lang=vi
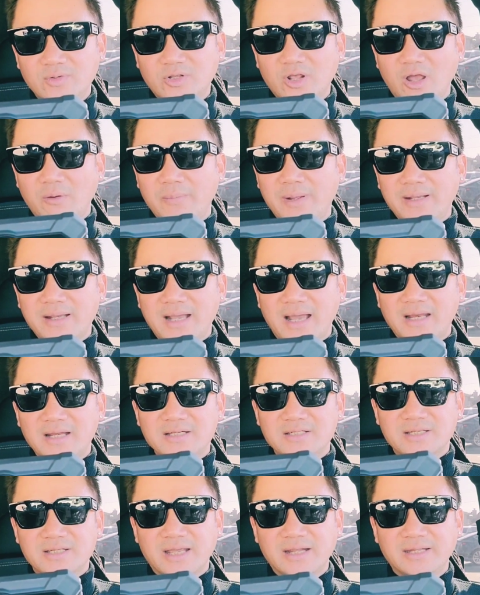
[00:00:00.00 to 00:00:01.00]
cho biết
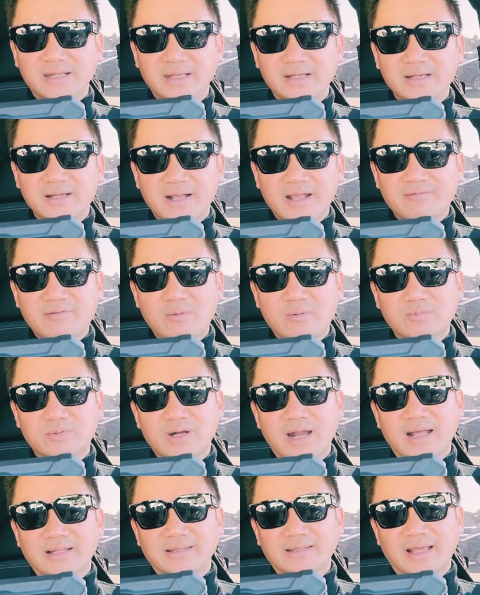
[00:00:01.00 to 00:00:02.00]
anh sẽ diễn ở các phòng
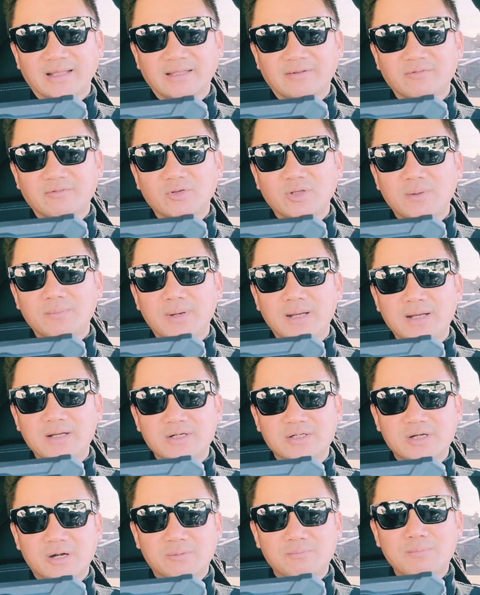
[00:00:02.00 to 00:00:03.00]
trà tại thành phố Hồ Chí
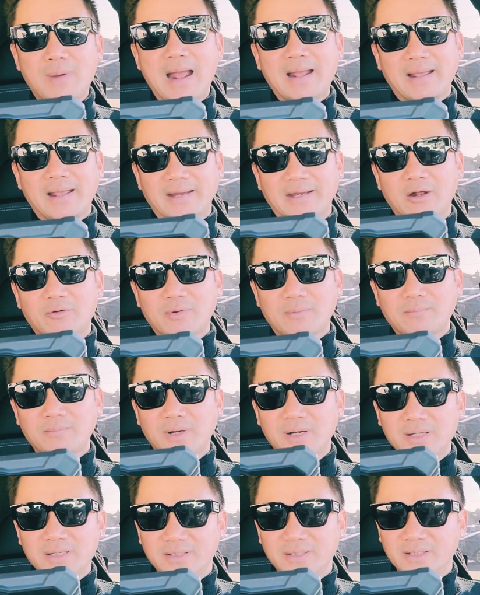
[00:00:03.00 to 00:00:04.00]
Minh trong 3 ngày đầu năm
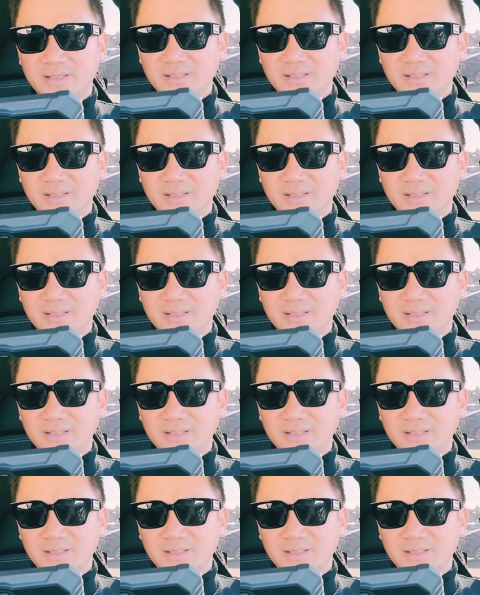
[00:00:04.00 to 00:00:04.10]
mới.